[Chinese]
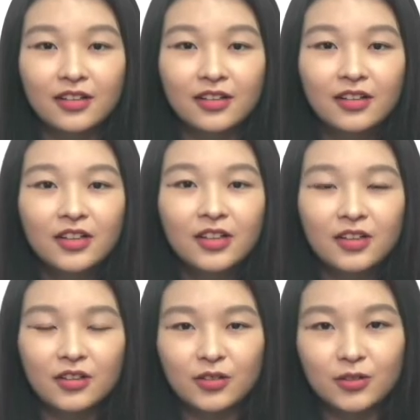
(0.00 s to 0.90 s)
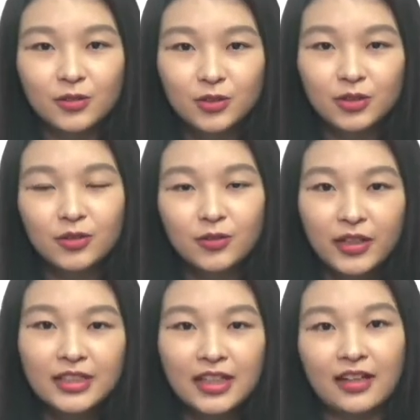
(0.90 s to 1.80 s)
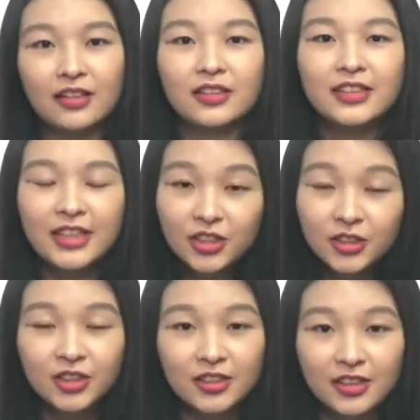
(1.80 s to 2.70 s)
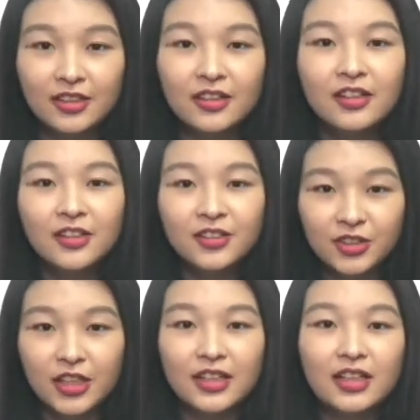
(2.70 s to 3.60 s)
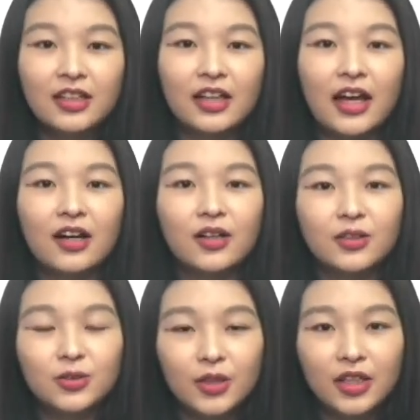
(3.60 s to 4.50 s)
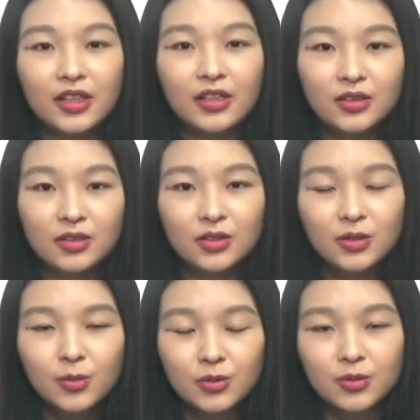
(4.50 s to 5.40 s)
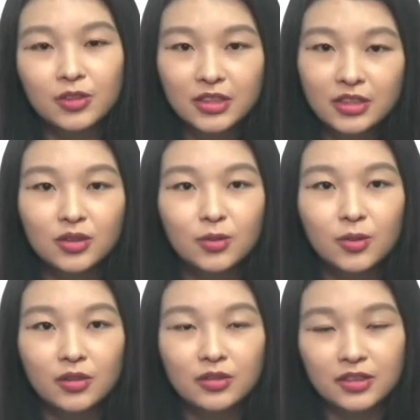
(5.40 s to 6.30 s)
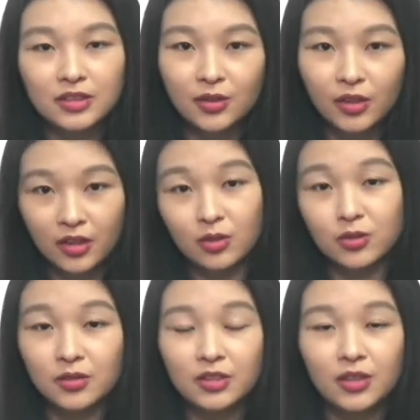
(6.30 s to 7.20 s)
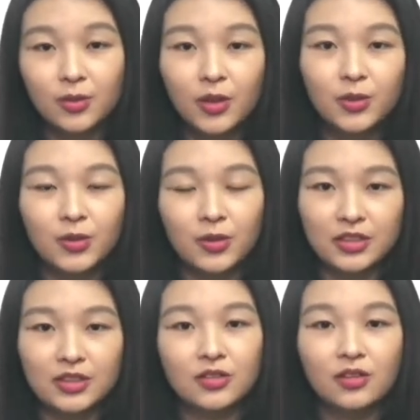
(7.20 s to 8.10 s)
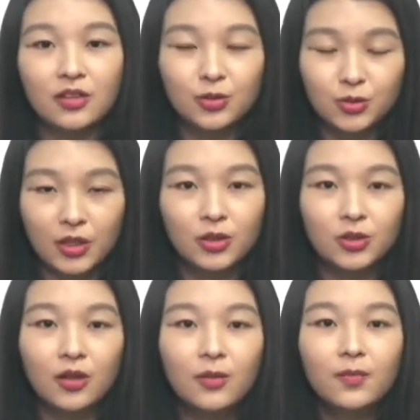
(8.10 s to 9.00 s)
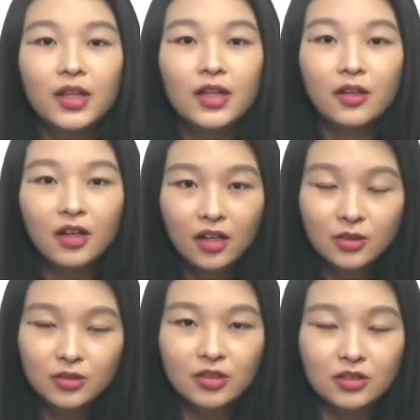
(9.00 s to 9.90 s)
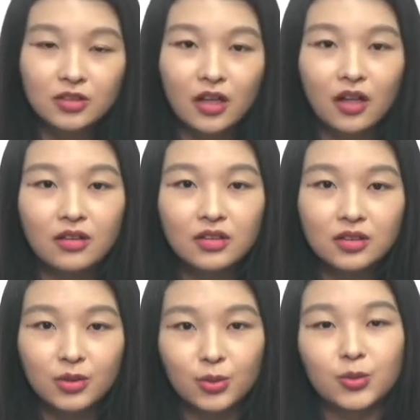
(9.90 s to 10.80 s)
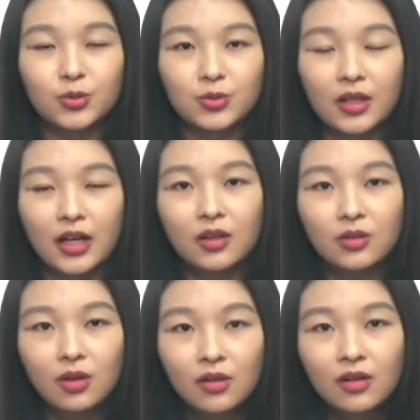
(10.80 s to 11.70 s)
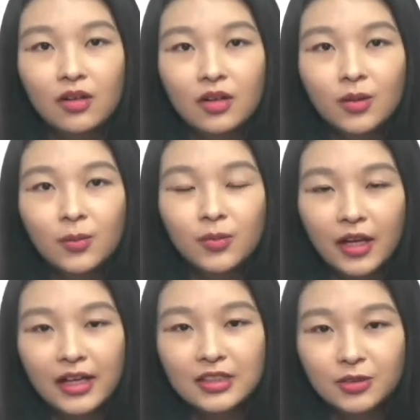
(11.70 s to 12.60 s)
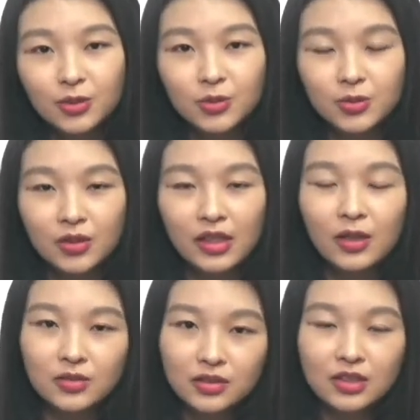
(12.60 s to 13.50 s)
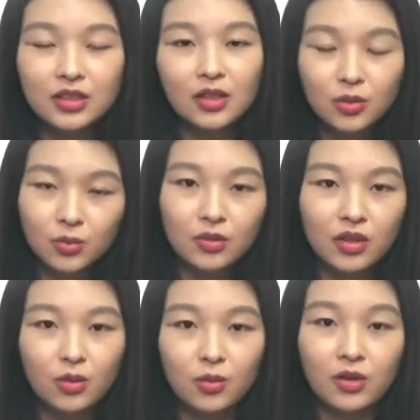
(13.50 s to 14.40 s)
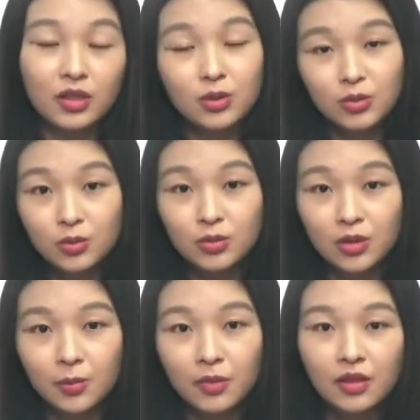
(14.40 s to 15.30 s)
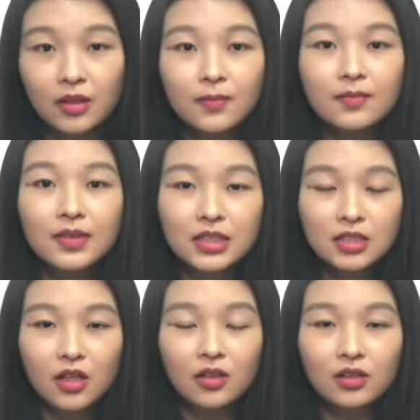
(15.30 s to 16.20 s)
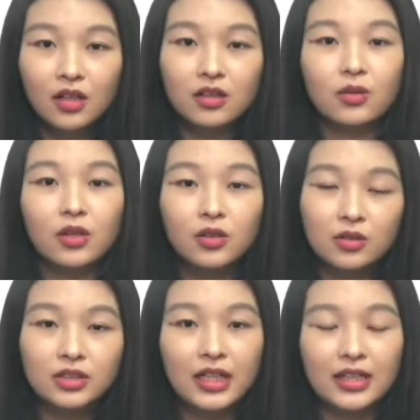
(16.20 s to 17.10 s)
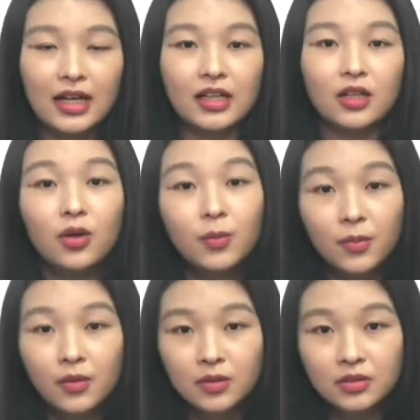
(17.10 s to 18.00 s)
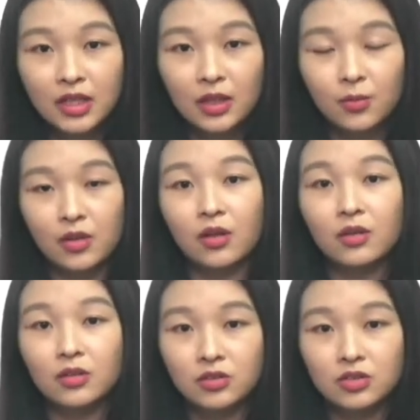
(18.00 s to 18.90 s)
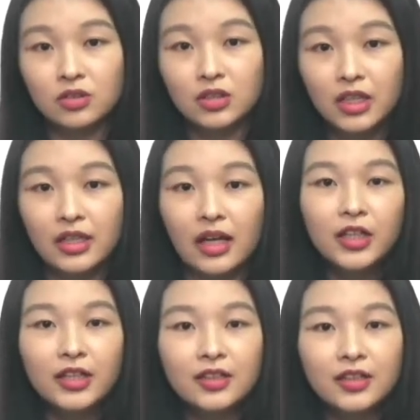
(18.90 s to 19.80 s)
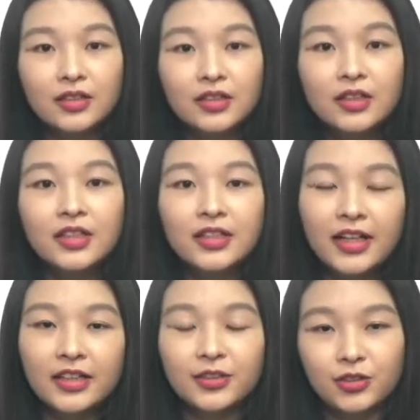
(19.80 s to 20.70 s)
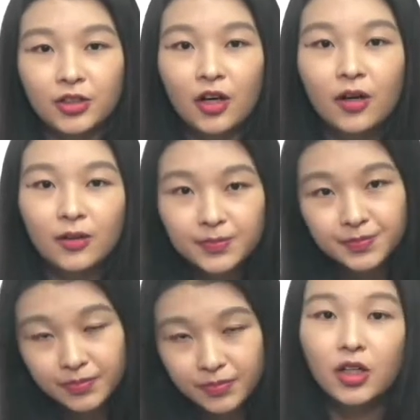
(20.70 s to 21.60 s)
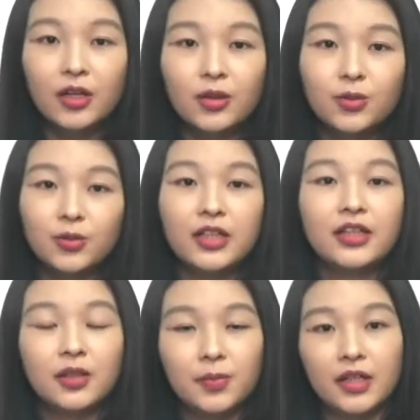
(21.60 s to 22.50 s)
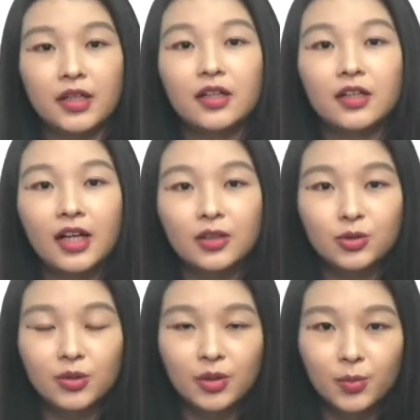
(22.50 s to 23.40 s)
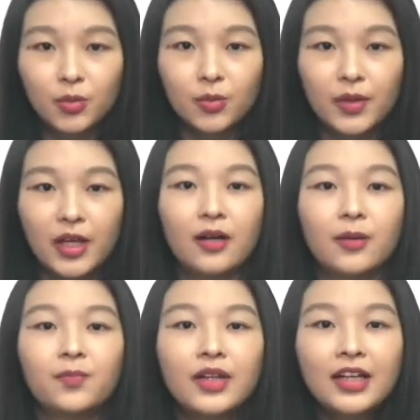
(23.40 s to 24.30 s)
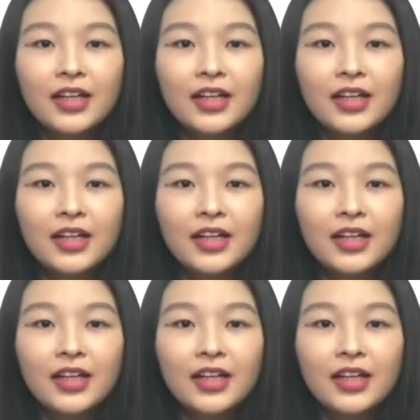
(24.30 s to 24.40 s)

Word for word: 个呃就是非常坚持的人。然后，所以就是我觉得这是我这身为高中生对学以致用的追求，因为高中的时候一直读书，然后都不太清楚说，那我这些读的国音数什么的之后到底会用在哪里，会不会用在我以后的职业？所以呢。那个时候我就很努力的以平科当做我的目标，